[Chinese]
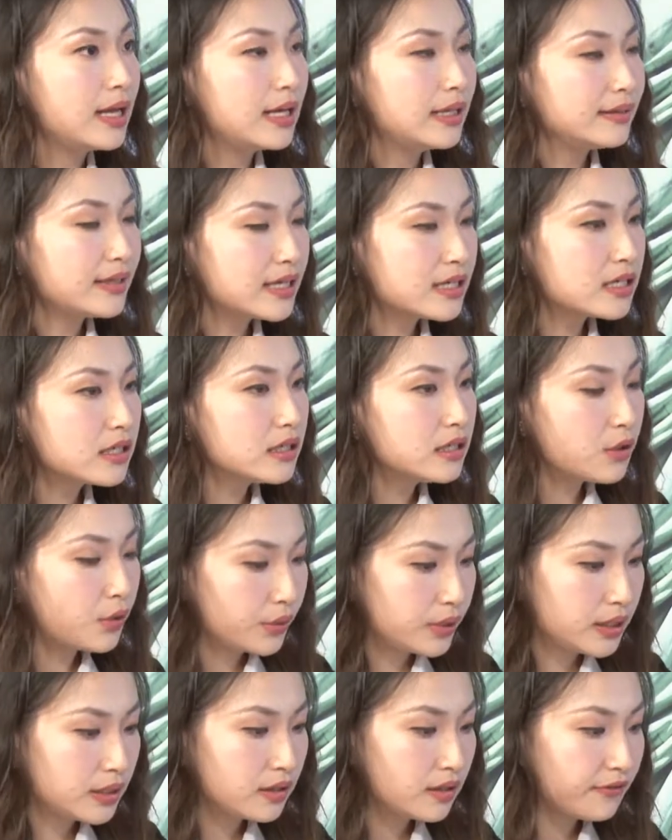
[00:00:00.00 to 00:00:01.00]
但是有
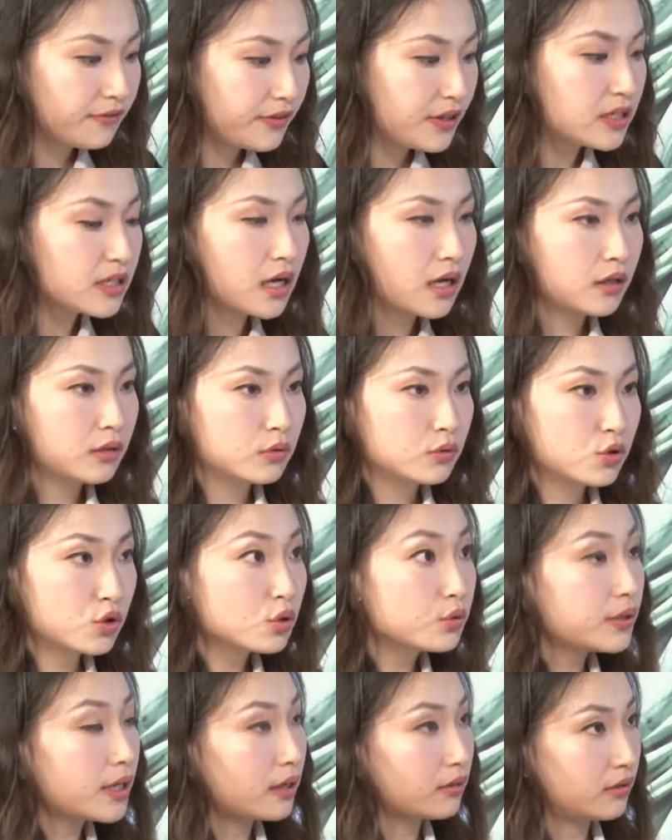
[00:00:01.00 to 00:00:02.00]
一个非常
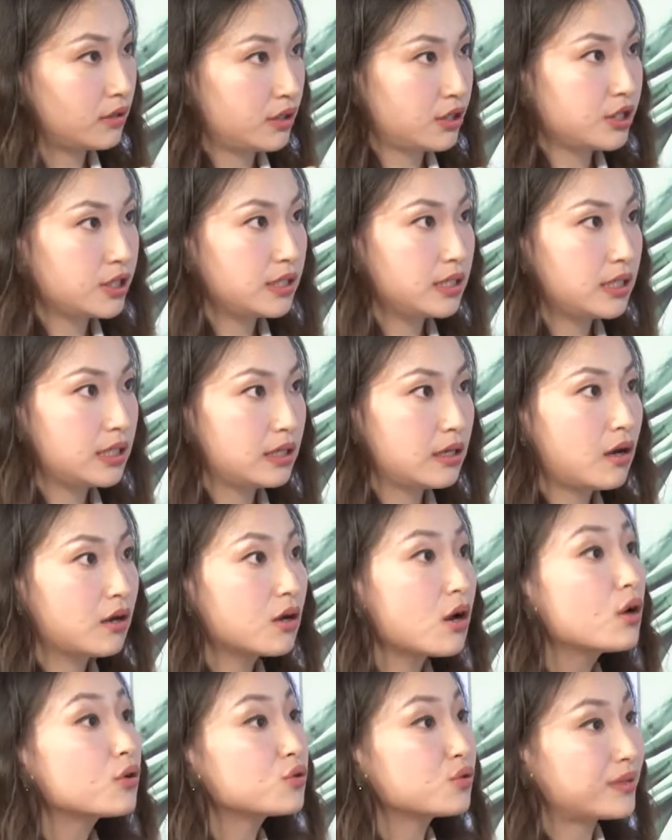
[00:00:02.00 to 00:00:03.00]
重要的事情要
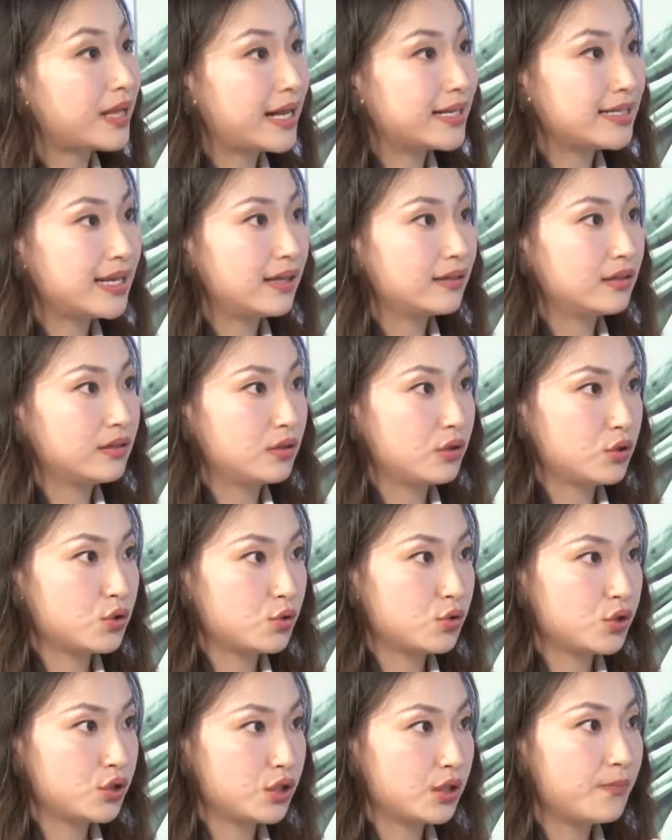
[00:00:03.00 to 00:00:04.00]
告诉大家的呢，就
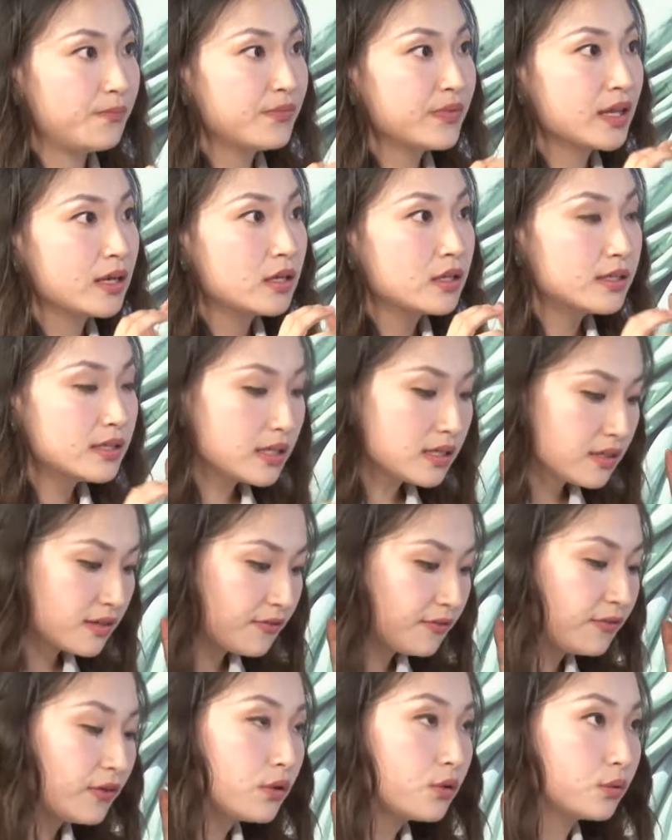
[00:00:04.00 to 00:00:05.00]
是这些
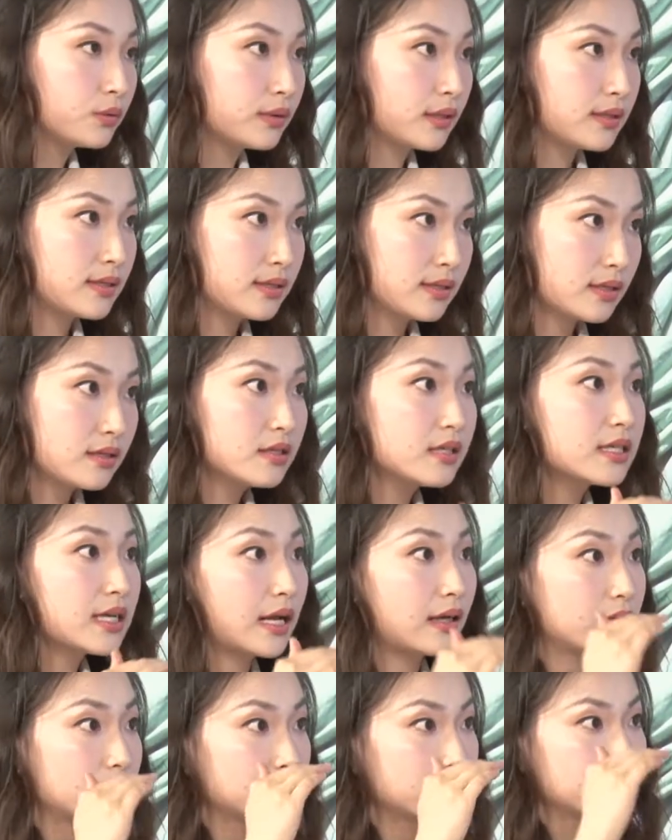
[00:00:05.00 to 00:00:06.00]
费用的增长，
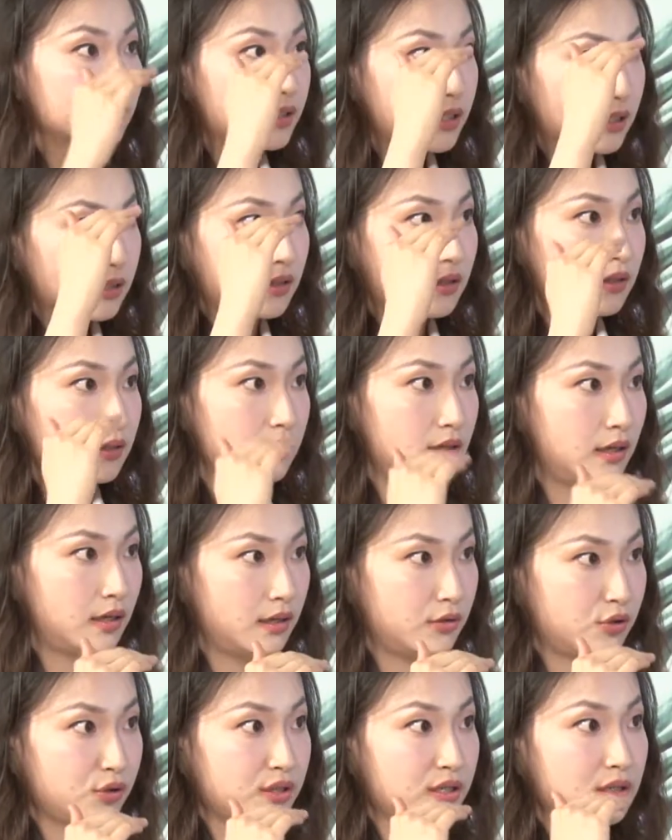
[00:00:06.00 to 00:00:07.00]
这个呃
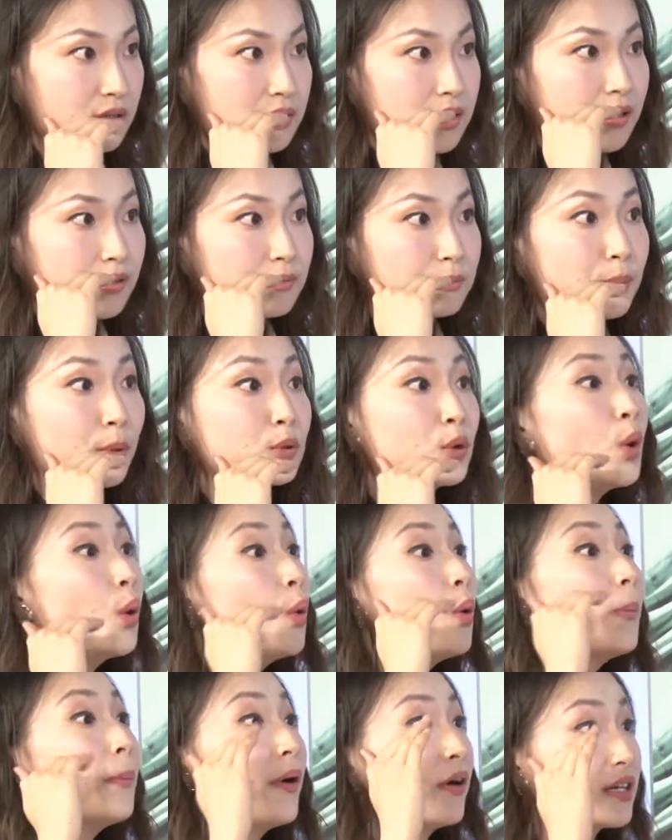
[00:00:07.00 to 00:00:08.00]
就是像通
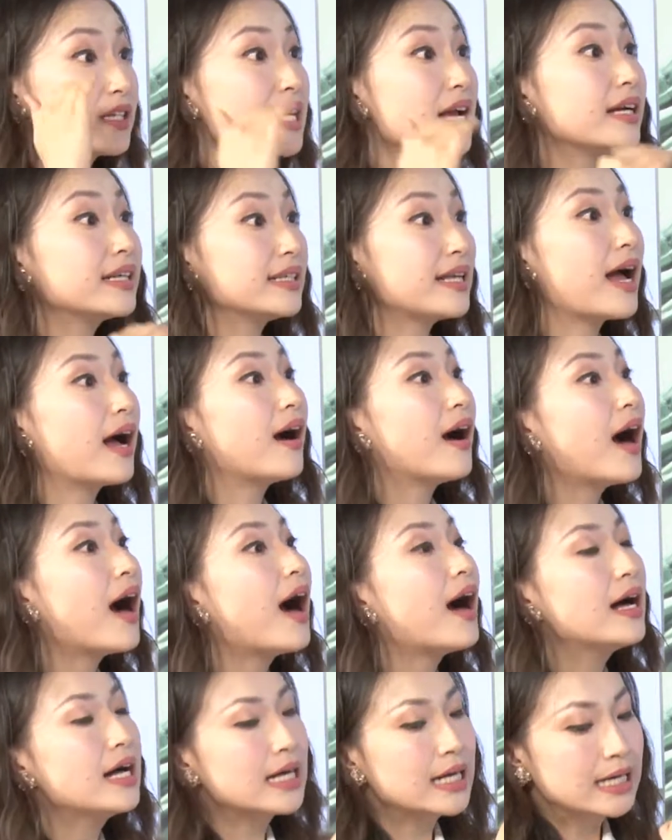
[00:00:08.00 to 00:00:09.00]
货膨胀一样哈，
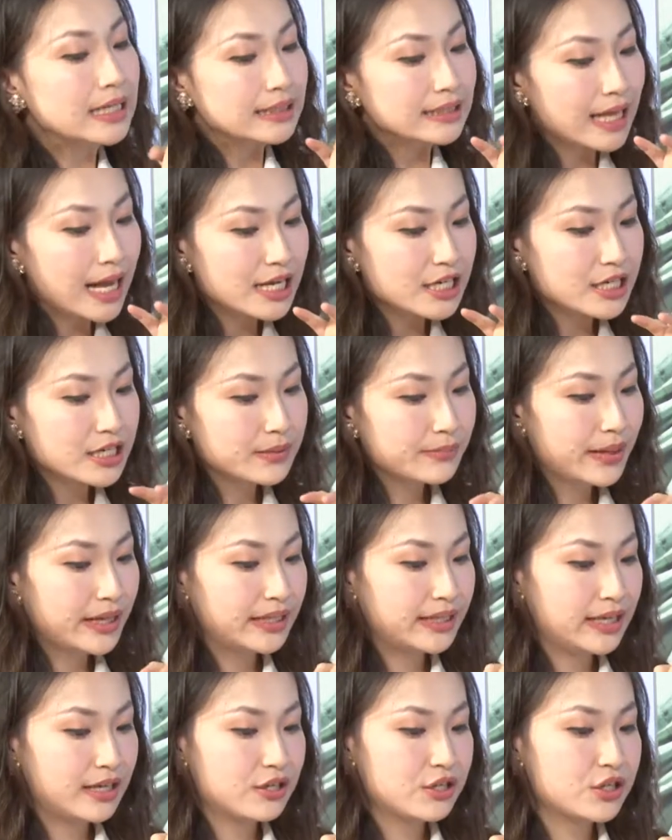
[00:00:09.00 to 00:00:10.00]
它是每
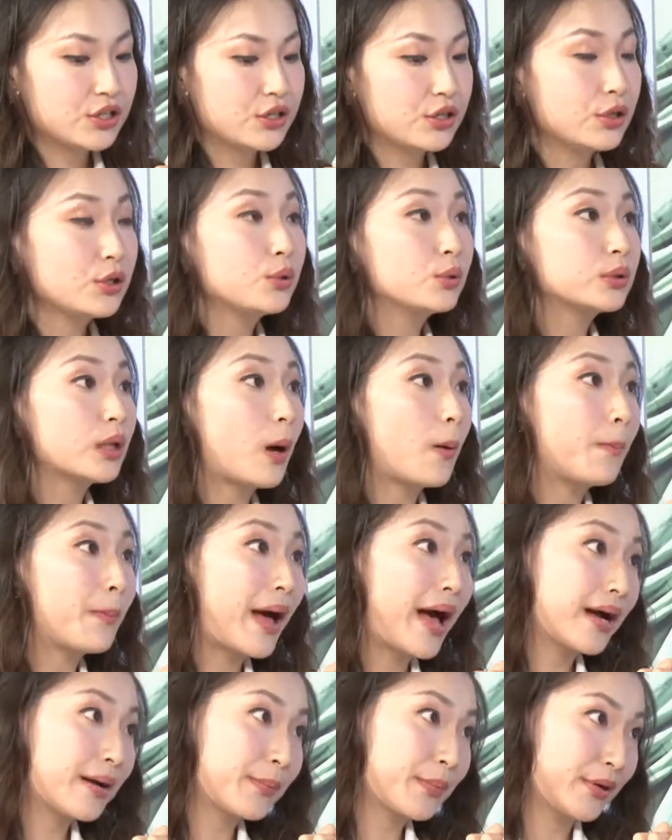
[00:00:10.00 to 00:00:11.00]
年是六到
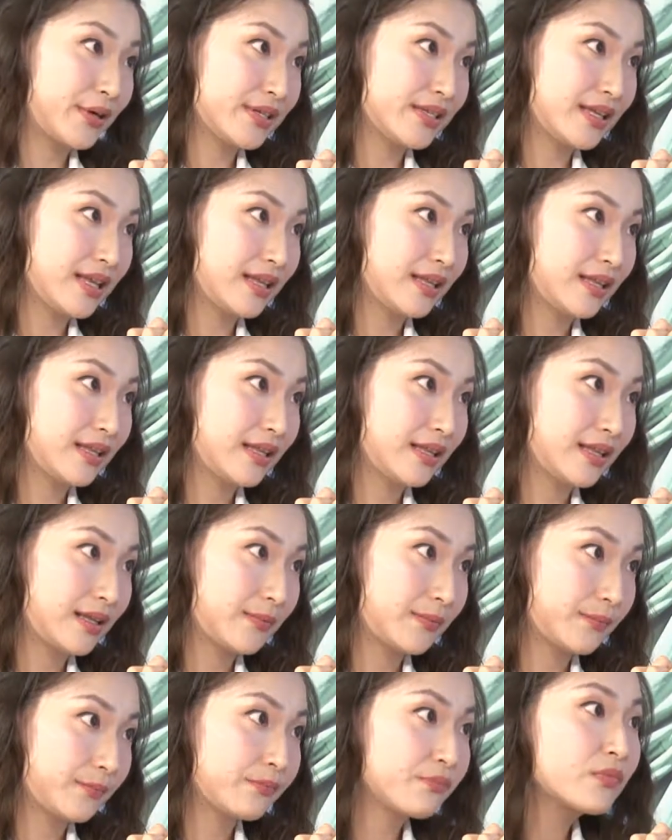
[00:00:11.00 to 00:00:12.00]
八个 percent，这么
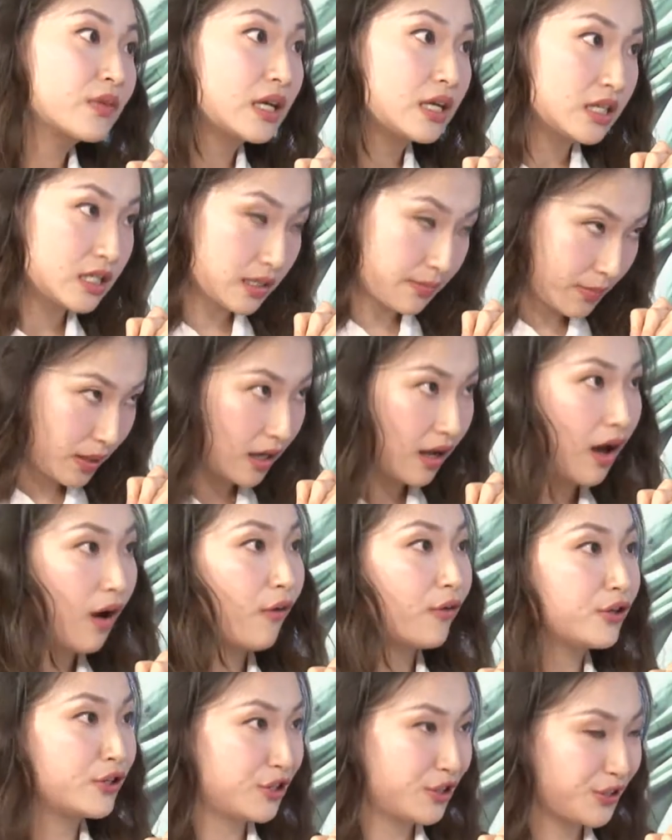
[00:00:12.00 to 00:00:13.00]
高啊？这么高
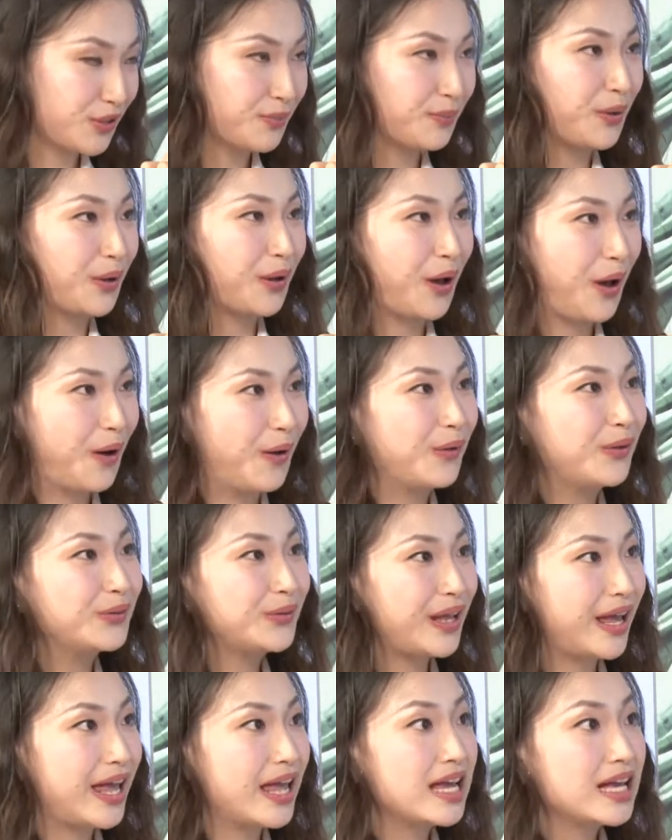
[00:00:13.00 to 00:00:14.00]
是这么高，
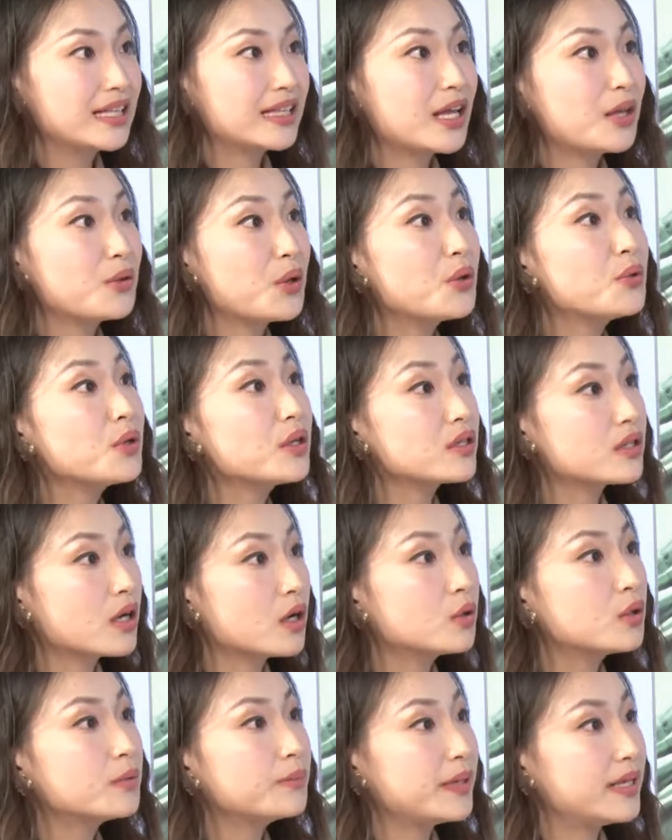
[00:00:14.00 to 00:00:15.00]
对，它远远超
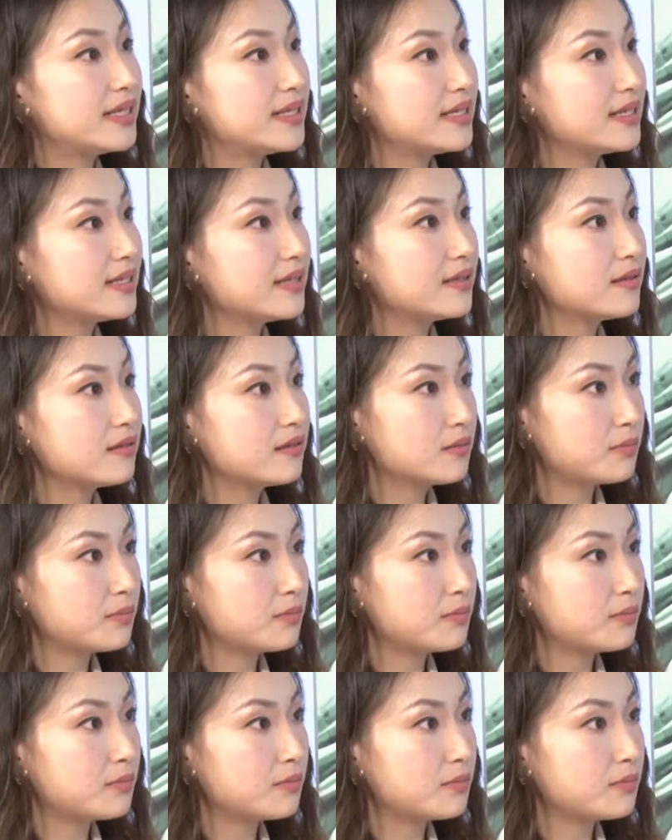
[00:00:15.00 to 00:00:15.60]
过美金。